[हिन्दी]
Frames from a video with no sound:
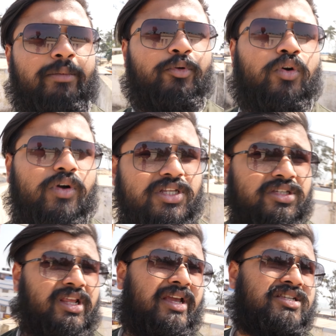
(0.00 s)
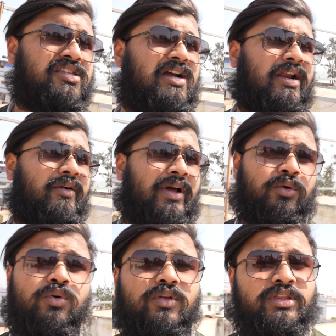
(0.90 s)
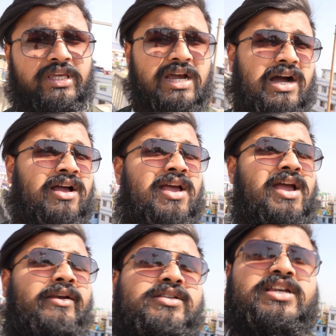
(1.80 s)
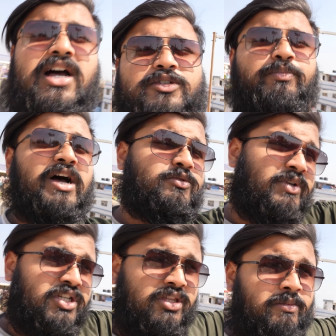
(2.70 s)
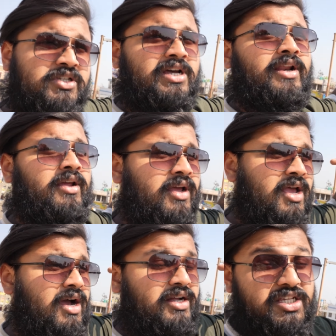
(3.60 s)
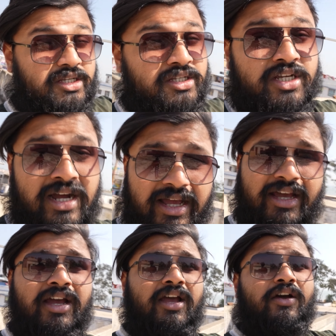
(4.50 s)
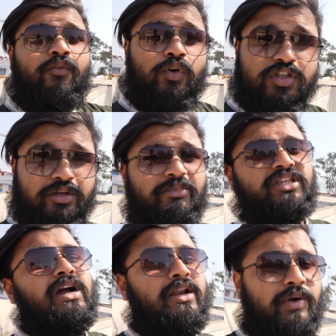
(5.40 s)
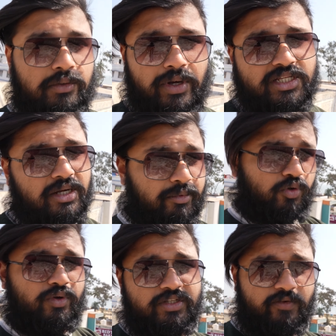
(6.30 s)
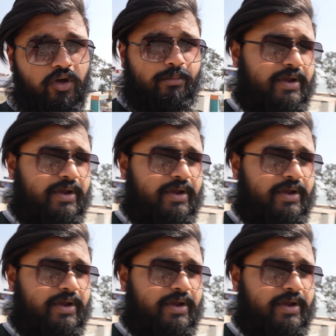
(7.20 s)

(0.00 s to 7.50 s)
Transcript: आप लोग को अच्छी तरीके से दिखाने वाला हूँ दीघा एंड इसके आस में जितने भी सारे अच्छे अच्छे जगह है वो सब मैं दिखाने वाला हूँ आज आप लोग को इस व्लॉग